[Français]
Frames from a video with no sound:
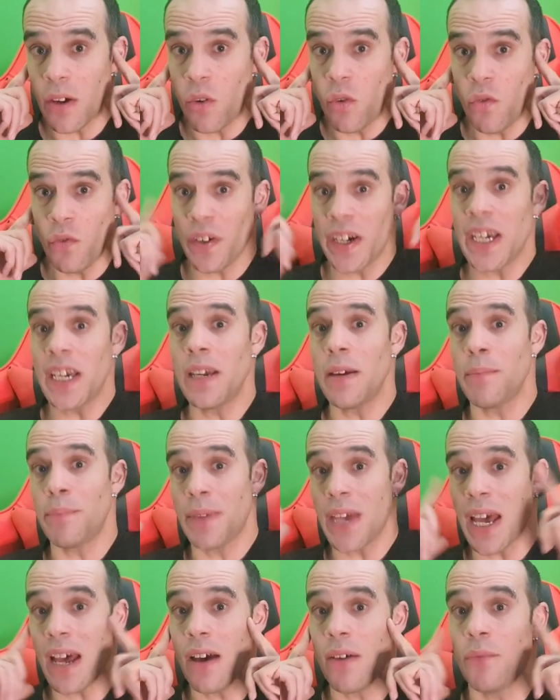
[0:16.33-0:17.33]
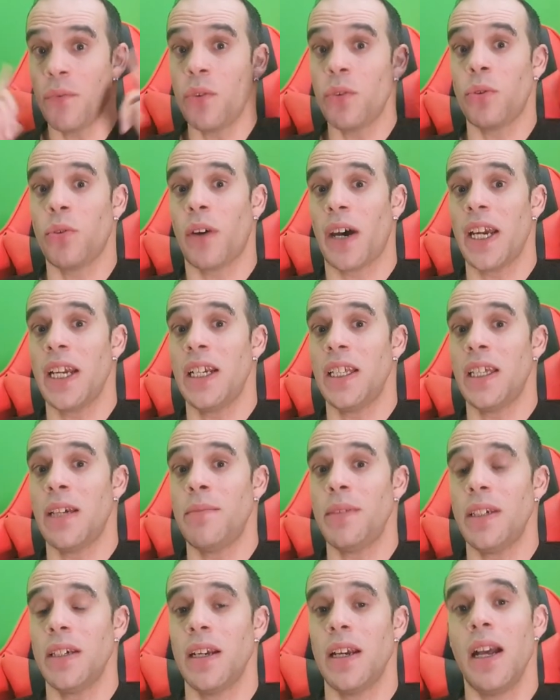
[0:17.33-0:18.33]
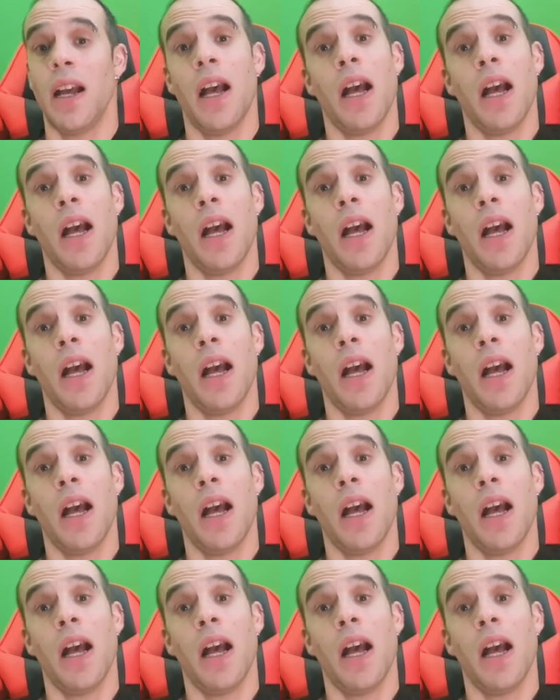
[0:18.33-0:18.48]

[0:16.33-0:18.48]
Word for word: ouvrez bien vos oreilles les amis,